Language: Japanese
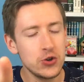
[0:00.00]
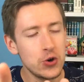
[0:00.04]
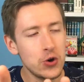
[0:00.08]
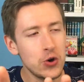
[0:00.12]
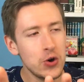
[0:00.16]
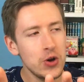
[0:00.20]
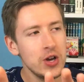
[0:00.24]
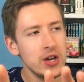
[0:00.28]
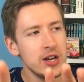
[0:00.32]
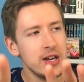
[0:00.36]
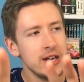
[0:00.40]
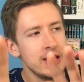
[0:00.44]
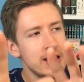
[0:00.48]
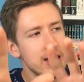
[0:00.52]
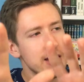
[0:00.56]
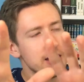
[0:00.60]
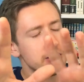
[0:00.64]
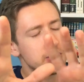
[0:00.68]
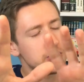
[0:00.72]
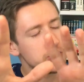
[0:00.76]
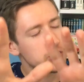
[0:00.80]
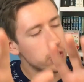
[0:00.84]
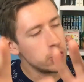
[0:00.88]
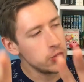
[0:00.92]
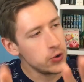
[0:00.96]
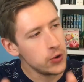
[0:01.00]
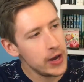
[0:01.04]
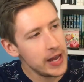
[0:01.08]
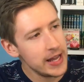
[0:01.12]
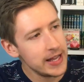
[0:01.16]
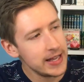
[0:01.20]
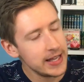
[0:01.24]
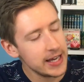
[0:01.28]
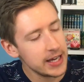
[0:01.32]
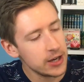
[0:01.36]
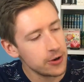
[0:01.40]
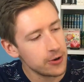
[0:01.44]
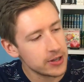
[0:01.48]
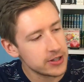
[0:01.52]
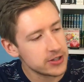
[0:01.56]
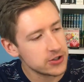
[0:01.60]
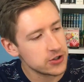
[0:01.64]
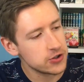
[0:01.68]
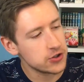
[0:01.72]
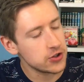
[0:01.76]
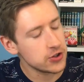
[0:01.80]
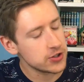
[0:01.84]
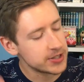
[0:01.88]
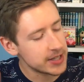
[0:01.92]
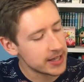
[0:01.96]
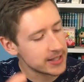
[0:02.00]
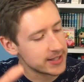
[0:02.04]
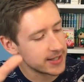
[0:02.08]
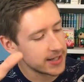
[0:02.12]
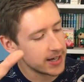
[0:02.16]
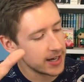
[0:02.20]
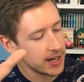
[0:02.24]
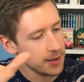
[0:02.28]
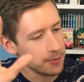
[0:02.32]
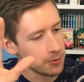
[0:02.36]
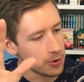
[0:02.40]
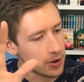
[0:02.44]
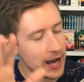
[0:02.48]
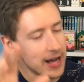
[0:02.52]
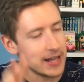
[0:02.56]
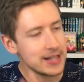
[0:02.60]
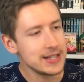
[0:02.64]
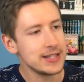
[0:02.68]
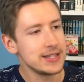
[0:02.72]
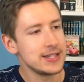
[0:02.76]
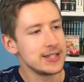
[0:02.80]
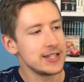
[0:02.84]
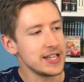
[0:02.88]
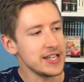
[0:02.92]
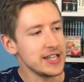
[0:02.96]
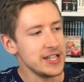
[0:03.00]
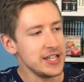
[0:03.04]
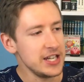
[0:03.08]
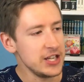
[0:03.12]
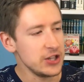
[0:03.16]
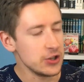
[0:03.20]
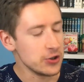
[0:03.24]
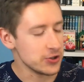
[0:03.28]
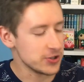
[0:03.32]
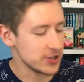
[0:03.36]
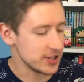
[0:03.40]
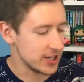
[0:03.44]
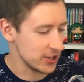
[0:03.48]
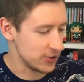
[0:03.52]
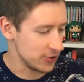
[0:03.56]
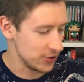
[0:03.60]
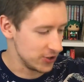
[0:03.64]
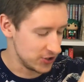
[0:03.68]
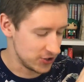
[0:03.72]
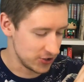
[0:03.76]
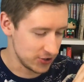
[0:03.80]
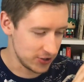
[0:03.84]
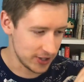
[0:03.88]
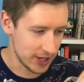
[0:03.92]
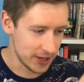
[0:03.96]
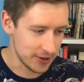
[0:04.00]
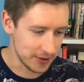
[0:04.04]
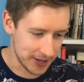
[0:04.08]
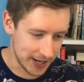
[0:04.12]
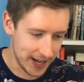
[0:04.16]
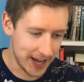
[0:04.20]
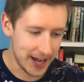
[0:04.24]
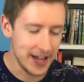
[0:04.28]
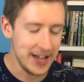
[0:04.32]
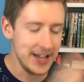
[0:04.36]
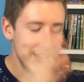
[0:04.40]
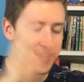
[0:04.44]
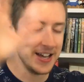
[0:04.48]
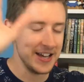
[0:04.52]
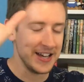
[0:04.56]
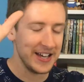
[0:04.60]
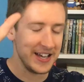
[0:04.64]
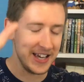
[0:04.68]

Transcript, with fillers: のエンディングはちょっとさすがにもう完全にのすけと一緒になるから、